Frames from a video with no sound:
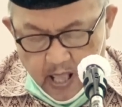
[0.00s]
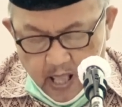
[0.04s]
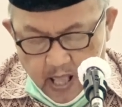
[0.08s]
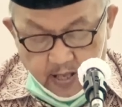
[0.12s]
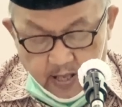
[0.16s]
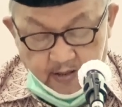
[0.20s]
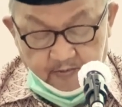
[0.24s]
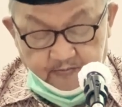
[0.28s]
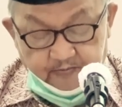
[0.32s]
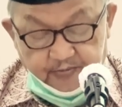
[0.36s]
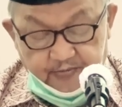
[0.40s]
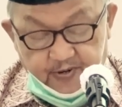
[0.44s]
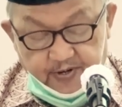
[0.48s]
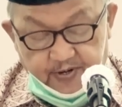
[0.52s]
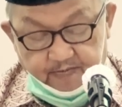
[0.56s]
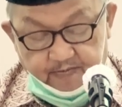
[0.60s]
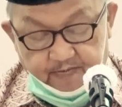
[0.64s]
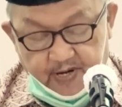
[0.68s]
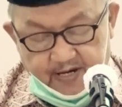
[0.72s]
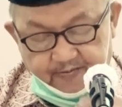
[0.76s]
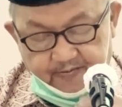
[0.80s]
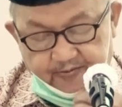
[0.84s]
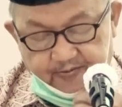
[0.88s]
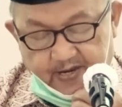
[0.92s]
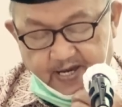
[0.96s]

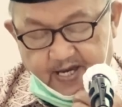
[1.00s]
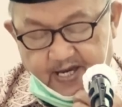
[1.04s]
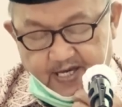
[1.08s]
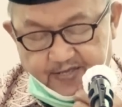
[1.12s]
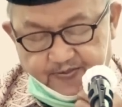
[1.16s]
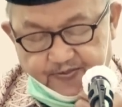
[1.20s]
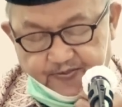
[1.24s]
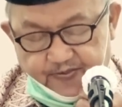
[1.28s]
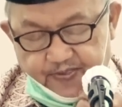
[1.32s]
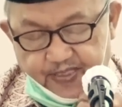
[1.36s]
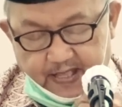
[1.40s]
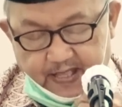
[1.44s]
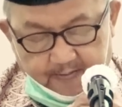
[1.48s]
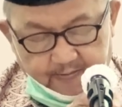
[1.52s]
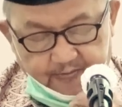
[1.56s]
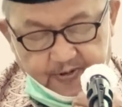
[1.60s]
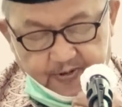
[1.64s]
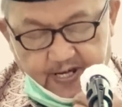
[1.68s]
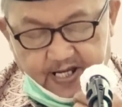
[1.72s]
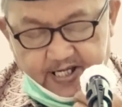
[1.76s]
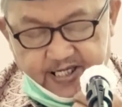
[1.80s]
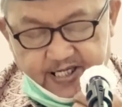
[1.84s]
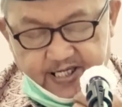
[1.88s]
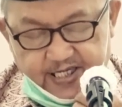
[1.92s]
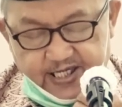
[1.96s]
bermanfaat
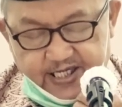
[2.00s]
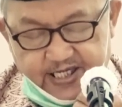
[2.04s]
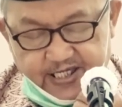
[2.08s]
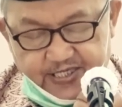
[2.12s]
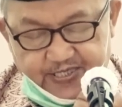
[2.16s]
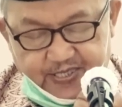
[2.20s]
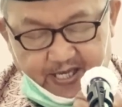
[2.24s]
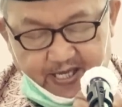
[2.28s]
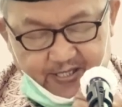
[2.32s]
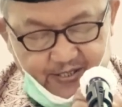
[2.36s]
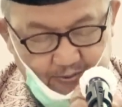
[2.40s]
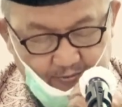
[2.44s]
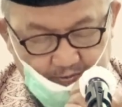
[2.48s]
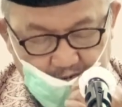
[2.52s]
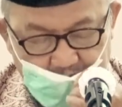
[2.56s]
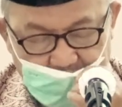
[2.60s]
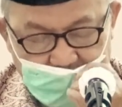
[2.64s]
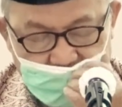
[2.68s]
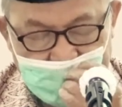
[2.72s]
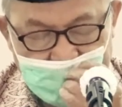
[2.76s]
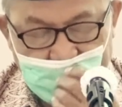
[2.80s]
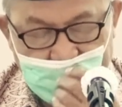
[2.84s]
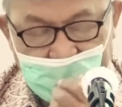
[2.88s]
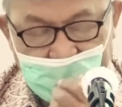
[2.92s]
bagi kita semuanya.